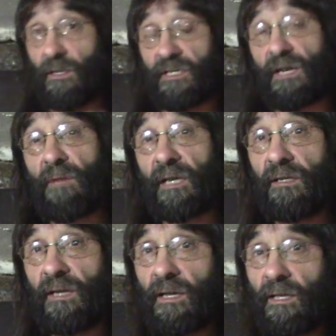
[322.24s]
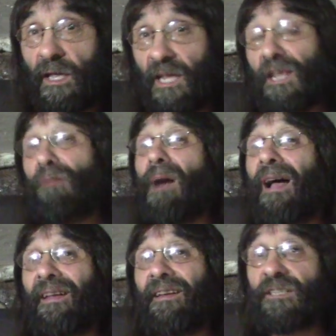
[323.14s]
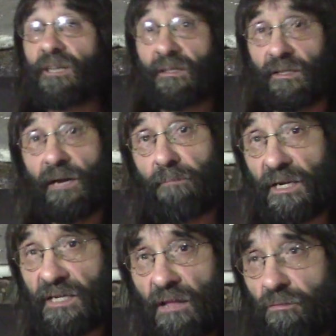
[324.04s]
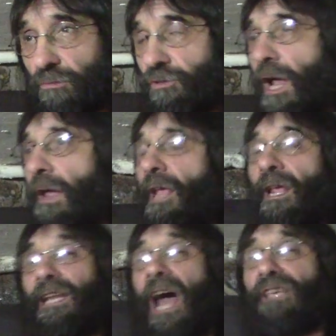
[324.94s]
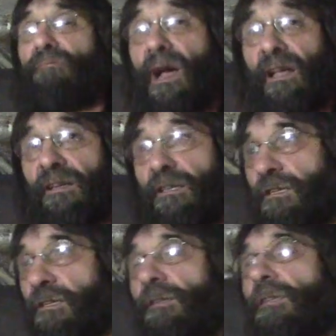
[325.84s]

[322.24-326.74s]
esa máquina es imágenes del pasado. O sea, las imágenes